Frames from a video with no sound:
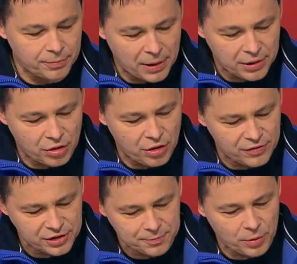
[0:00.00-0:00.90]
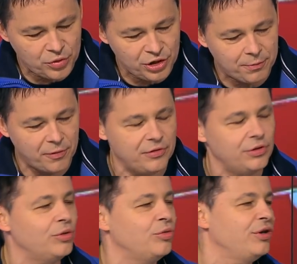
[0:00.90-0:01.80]
Mhm. Pankrokowe zespoły nie
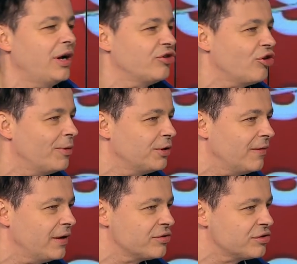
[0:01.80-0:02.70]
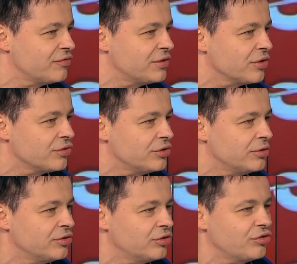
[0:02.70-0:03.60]
powinny unikać komentowania rzeczywistości.
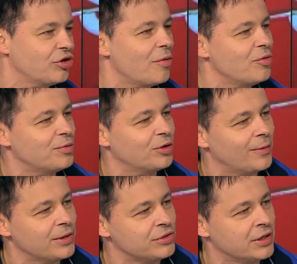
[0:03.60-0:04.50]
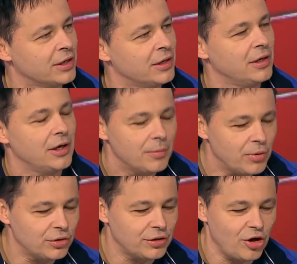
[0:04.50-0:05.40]
Mhm. Czy to się komuś podoba, czy nie.
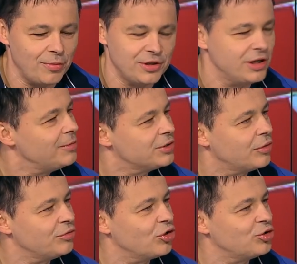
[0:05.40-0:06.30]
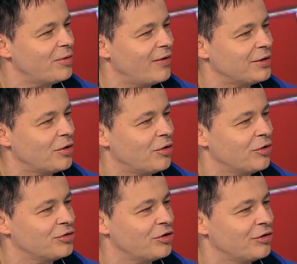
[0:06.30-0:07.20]
Bo od tego między innymi są. Nie odśpiewanie
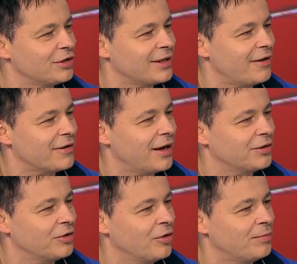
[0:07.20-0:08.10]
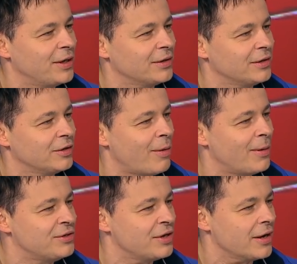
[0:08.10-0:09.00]
o zielonych trawkach i o pięknych
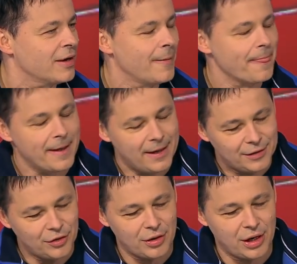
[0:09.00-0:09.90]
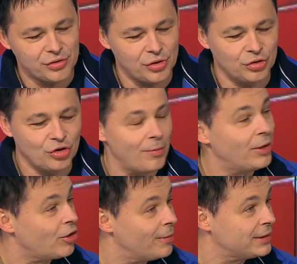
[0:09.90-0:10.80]
łabędziach, mhm. tylko raczej
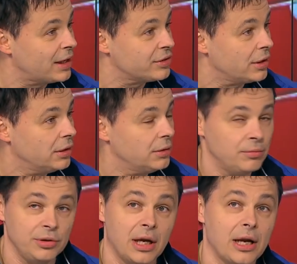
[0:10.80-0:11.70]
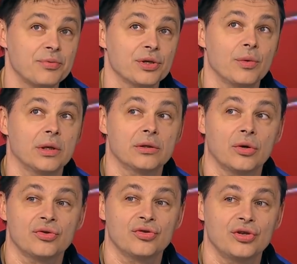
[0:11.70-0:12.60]
kom komentarza. Ja na przykład
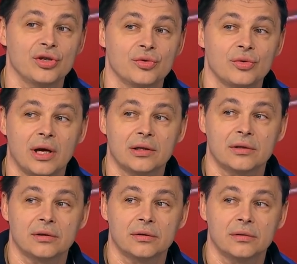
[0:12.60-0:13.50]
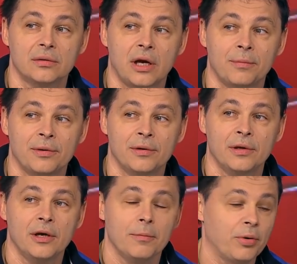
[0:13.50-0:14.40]
od 30 lat y, jakby
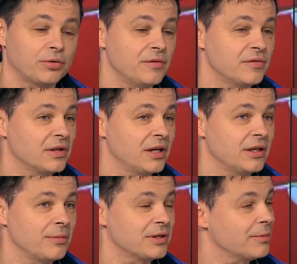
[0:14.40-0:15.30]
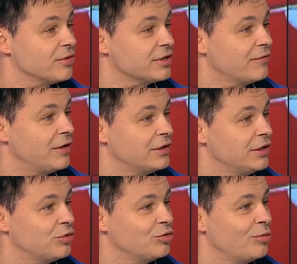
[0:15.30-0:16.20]
pod tym względem jestem
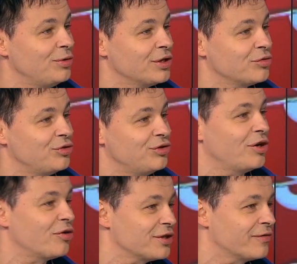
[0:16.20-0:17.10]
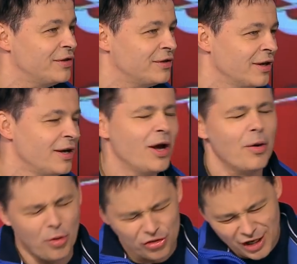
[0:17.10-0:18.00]
konsekwentny i trudno mi zarzucić niekonsekwencję.
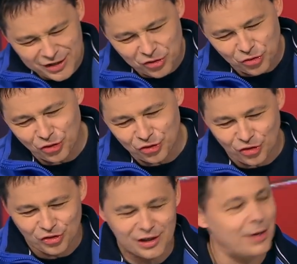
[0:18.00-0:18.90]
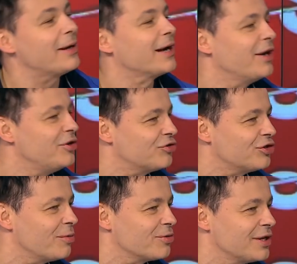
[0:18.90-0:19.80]
Można zarzucić to, że jestem
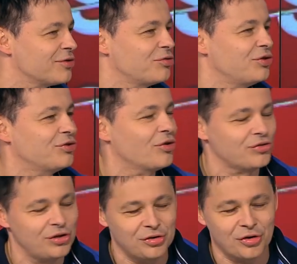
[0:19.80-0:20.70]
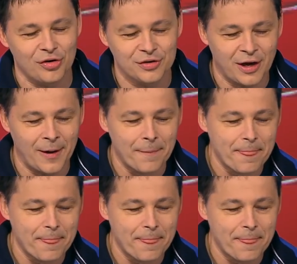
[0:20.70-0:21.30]
archaiczny, można zarzucić to, że nie do końca...